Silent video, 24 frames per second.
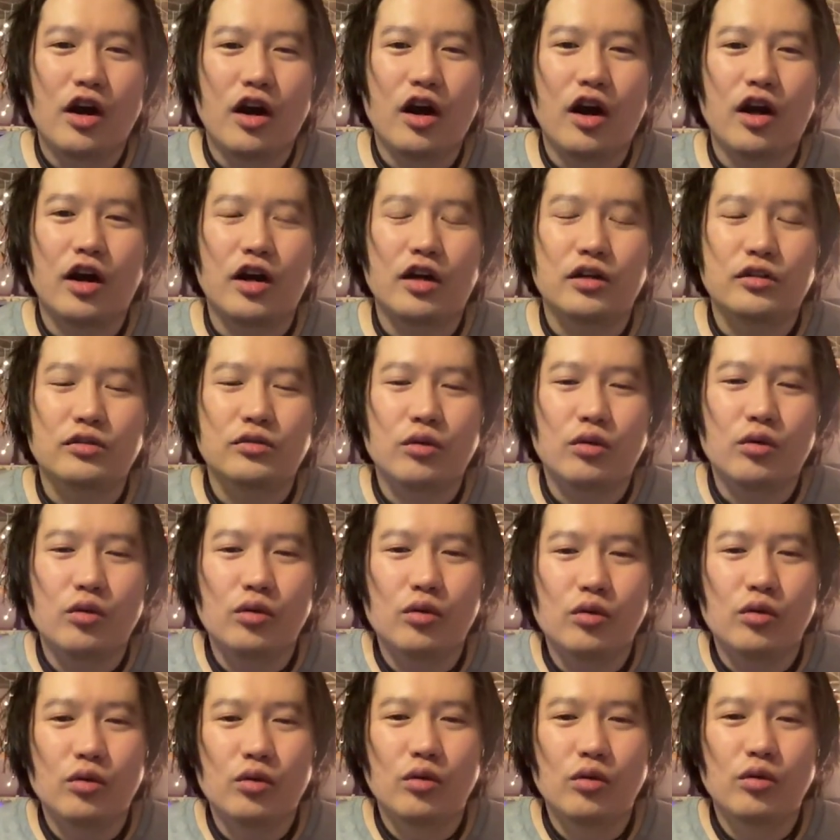あ
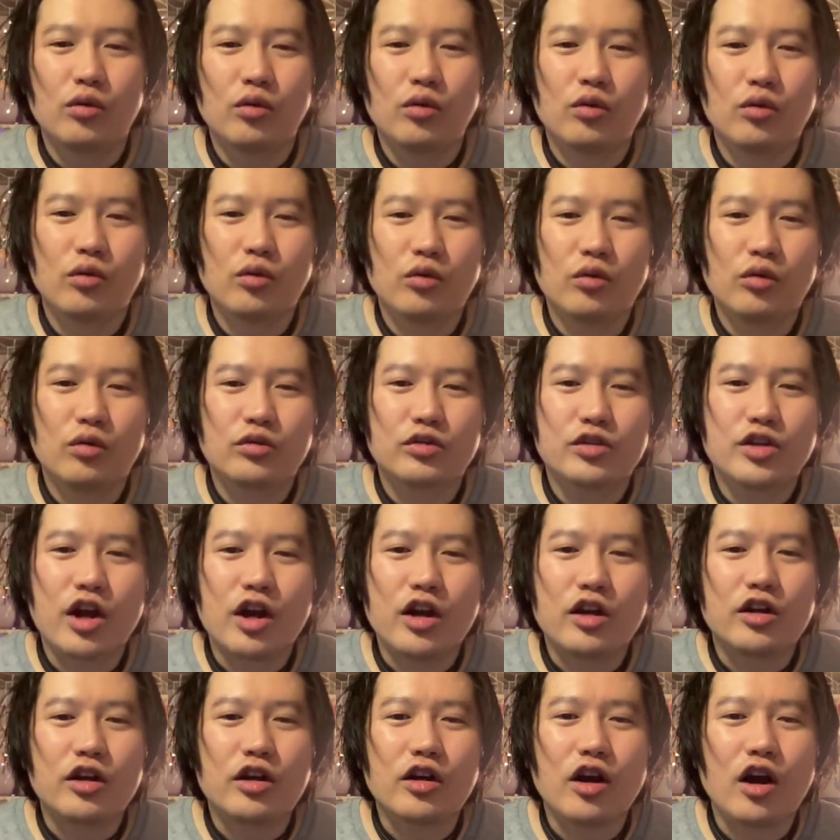のー、な
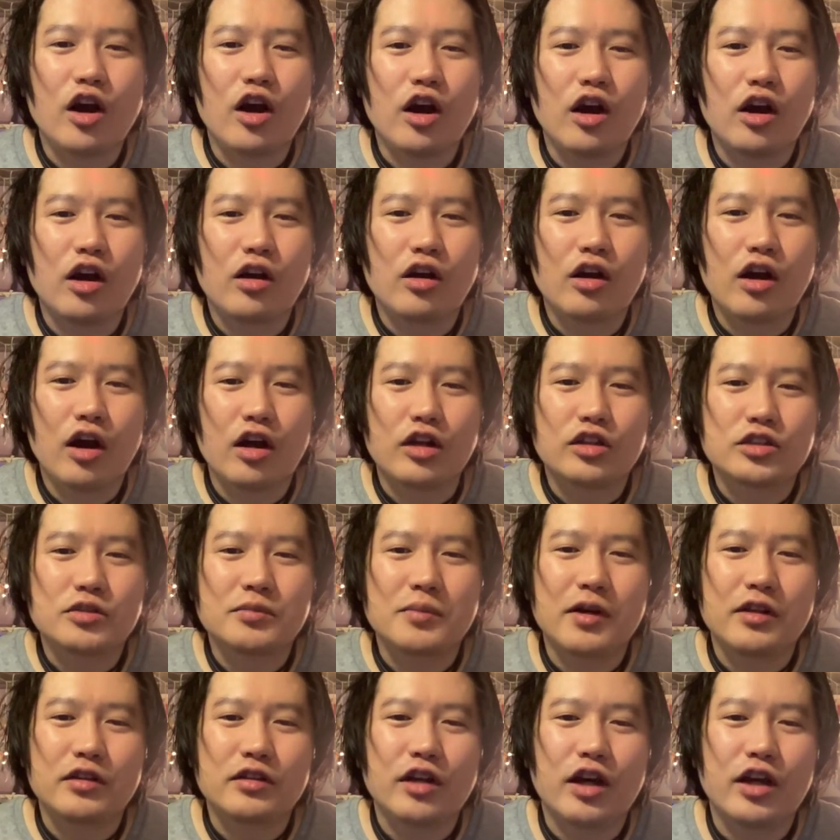かなか集
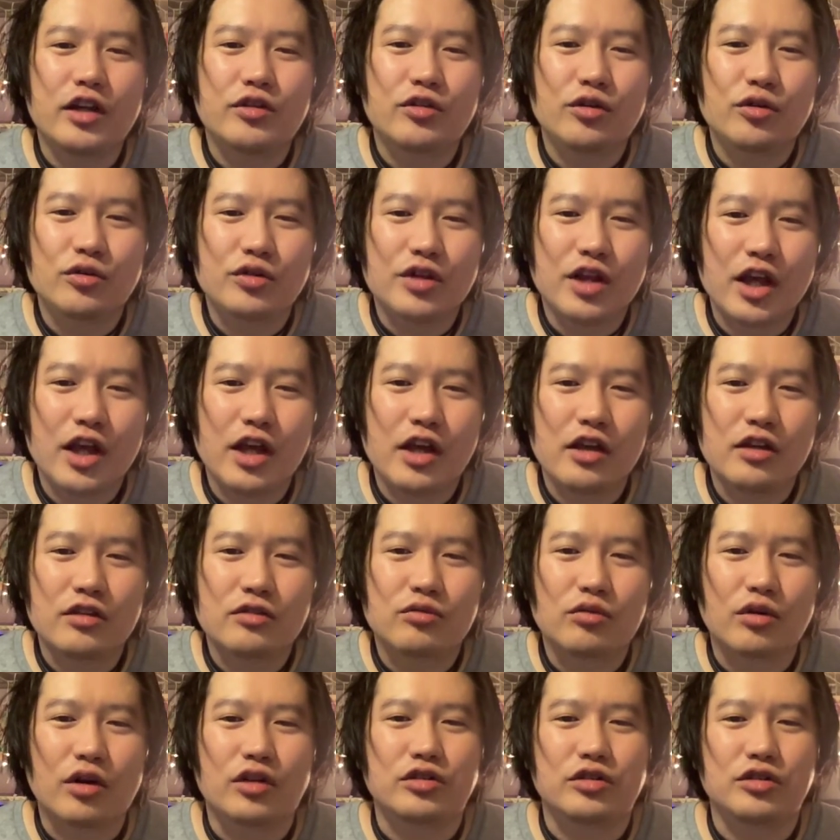まんないのよね
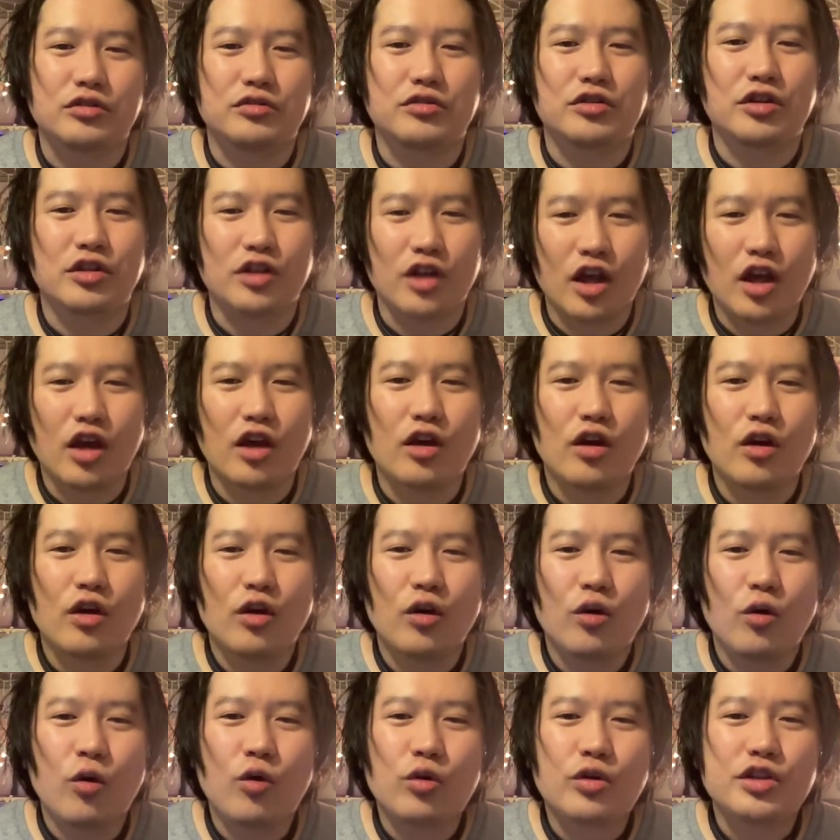とかって言ってて、
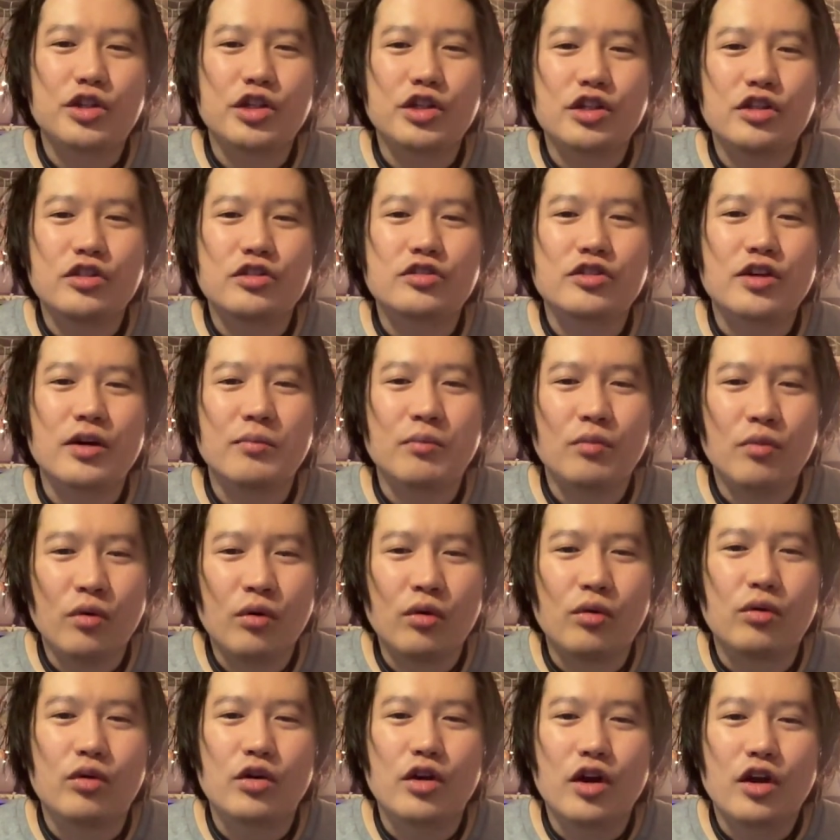発起人さん
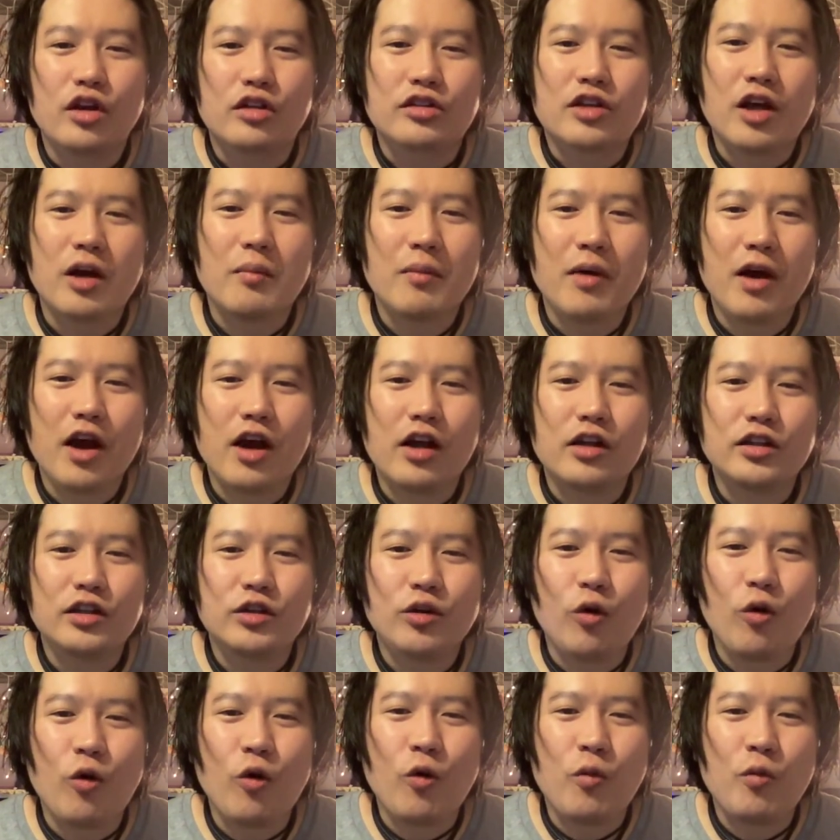もたま
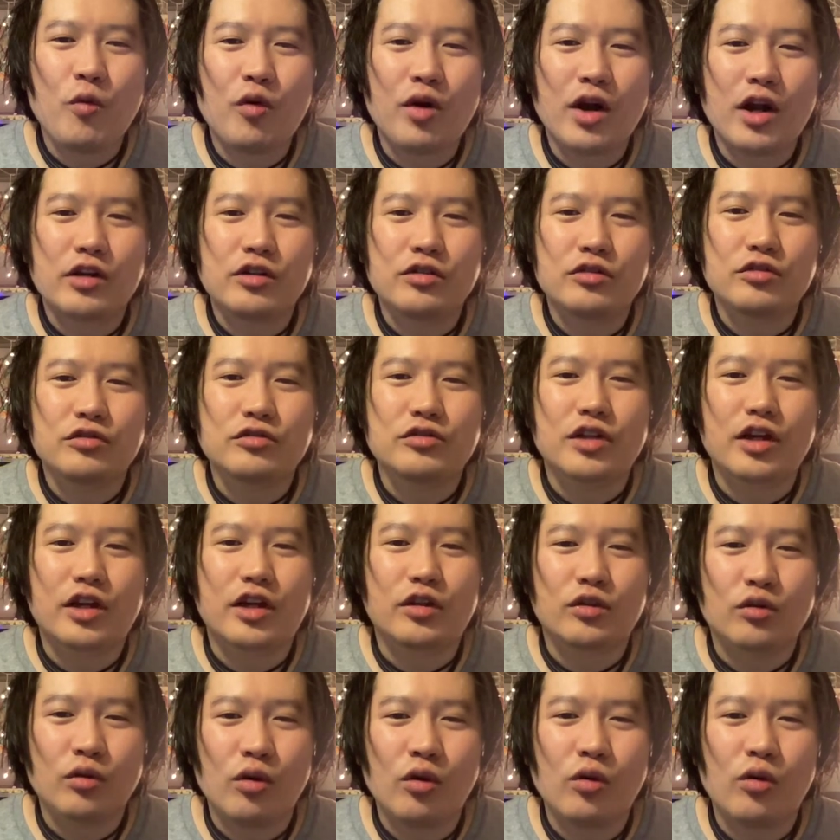に応募が来るんだ
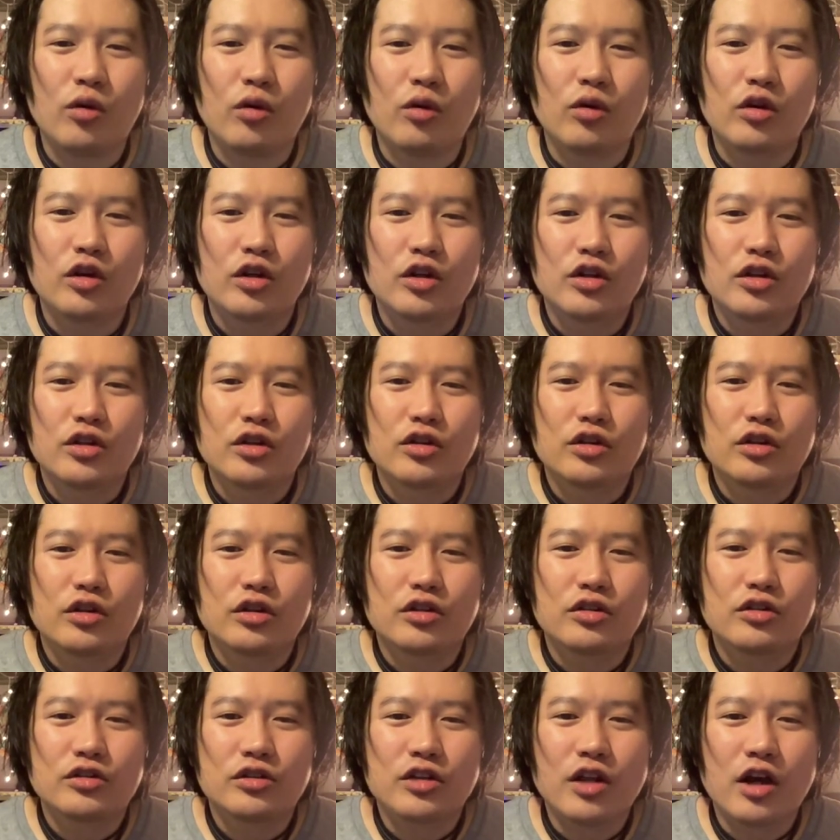けど、
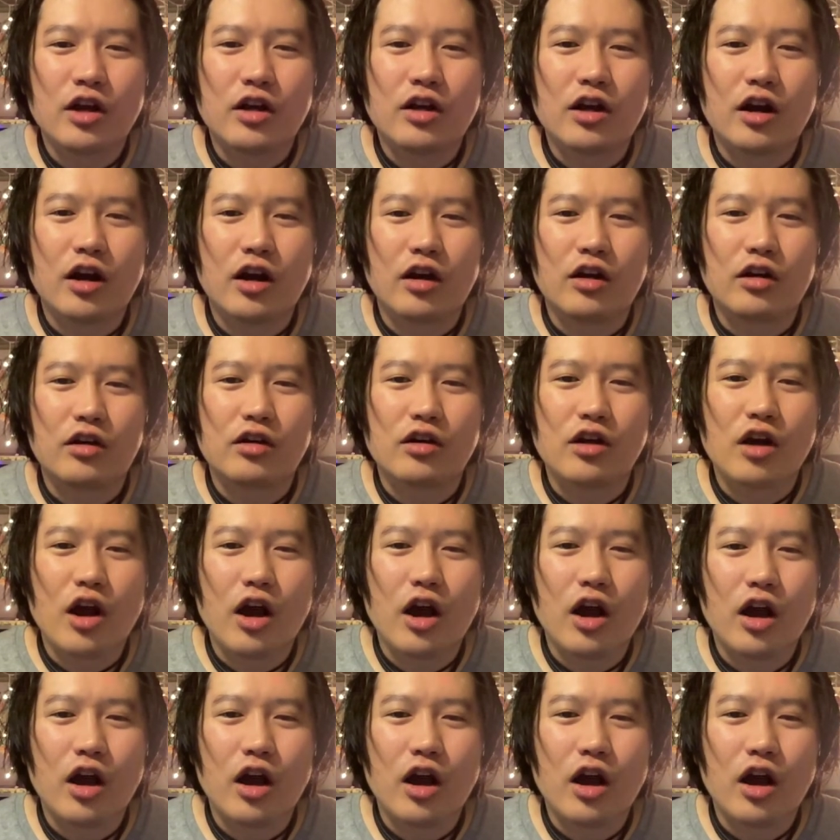なんか、